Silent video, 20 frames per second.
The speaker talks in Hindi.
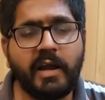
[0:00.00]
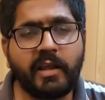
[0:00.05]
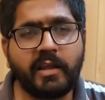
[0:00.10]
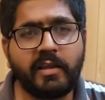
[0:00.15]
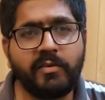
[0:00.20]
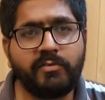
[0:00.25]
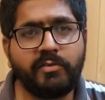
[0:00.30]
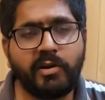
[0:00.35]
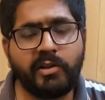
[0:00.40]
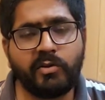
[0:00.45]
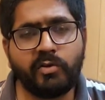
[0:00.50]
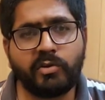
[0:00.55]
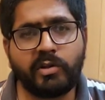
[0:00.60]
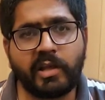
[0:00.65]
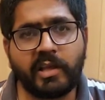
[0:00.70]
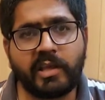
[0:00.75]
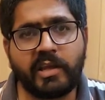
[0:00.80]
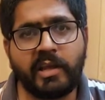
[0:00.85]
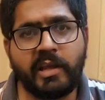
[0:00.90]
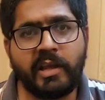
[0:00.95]
गाय की वीडियो
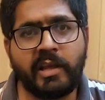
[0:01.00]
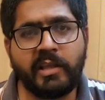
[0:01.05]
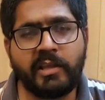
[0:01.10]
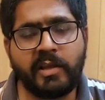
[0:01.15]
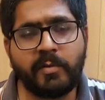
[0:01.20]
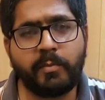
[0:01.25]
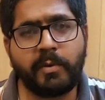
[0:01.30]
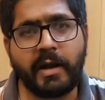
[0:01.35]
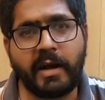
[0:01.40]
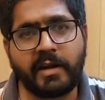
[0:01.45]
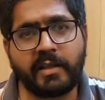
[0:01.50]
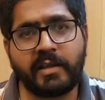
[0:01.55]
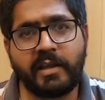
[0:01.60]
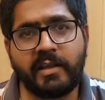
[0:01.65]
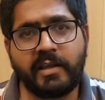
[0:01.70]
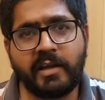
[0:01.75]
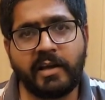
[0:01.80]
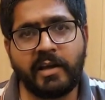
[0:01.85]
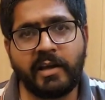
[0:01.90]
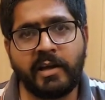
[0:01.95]
देखें ये बैठ
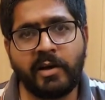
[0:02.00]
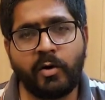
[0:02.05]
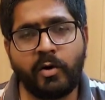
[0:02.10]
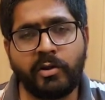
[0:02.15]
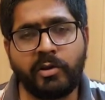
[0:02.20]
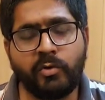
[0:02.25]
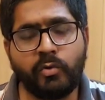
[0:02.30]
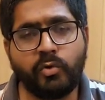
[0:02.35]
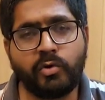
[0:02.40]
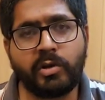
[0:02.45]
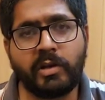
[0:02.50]
गई है और ये